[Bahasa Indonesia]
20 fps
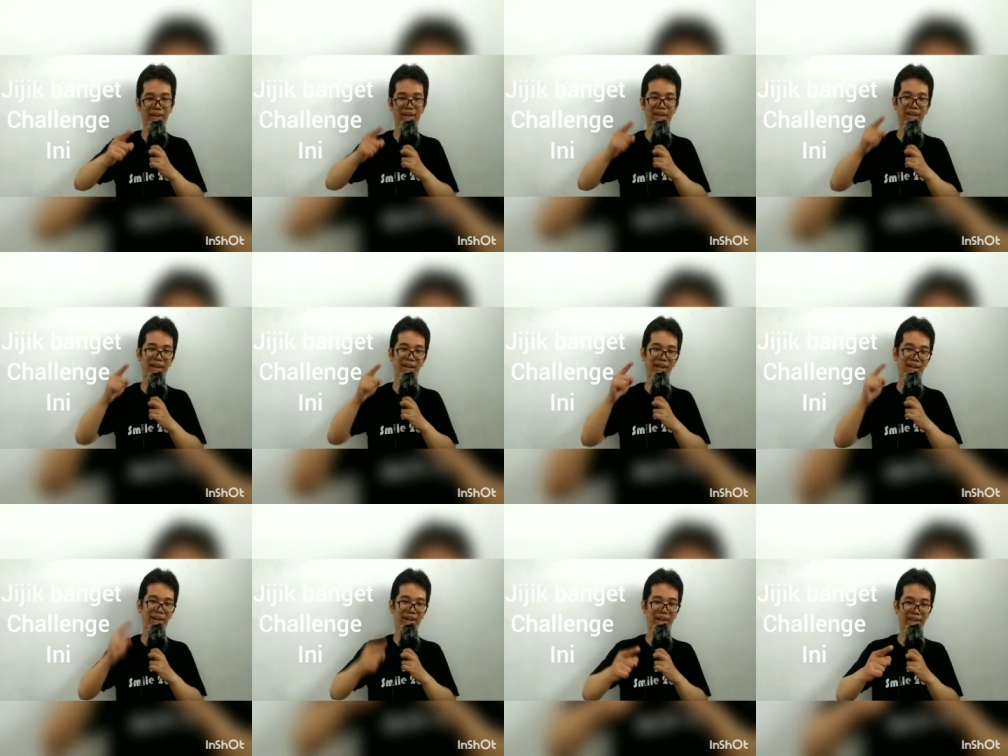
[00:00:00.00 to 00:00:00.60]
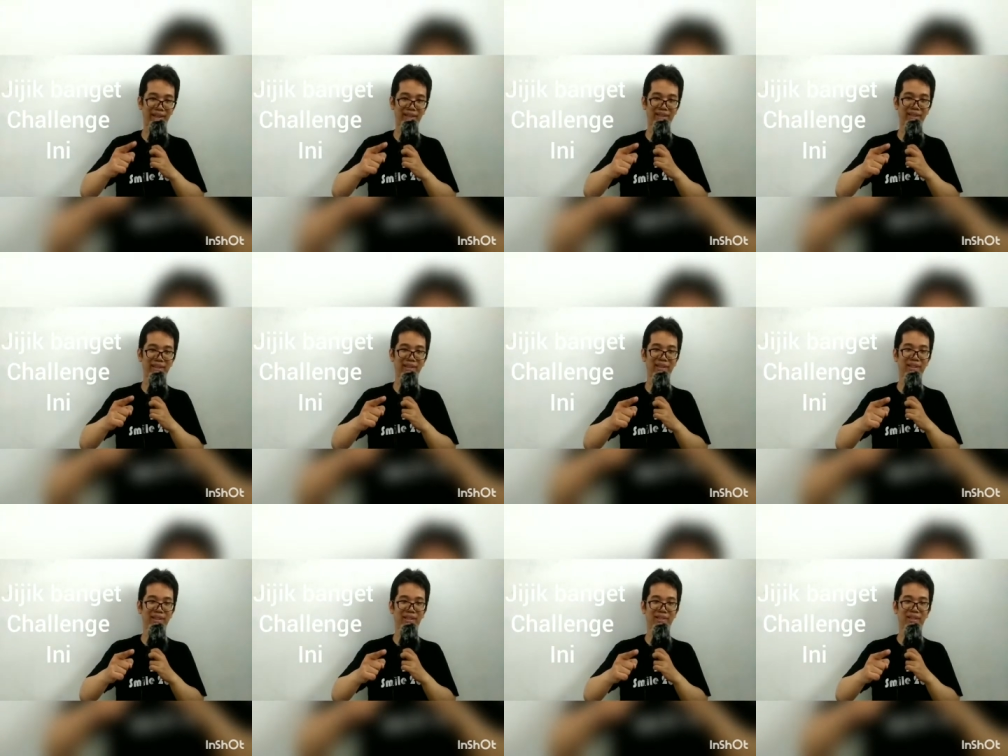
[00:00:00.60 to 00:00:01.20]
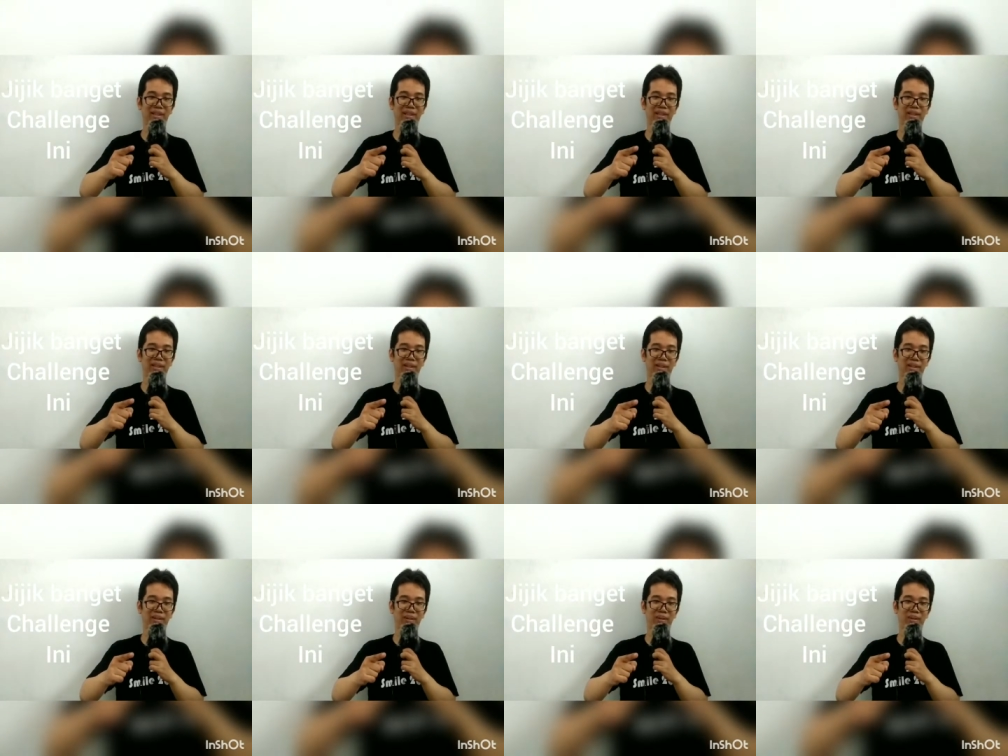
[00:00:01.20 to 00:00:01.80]
and like this
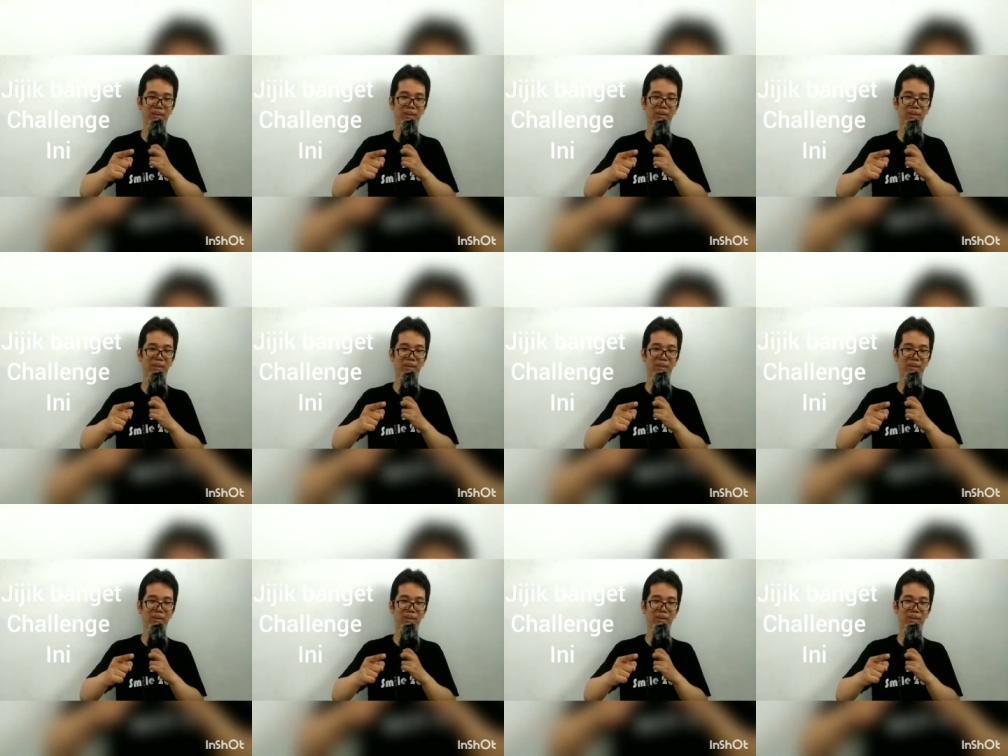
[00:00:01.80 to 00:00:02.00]
article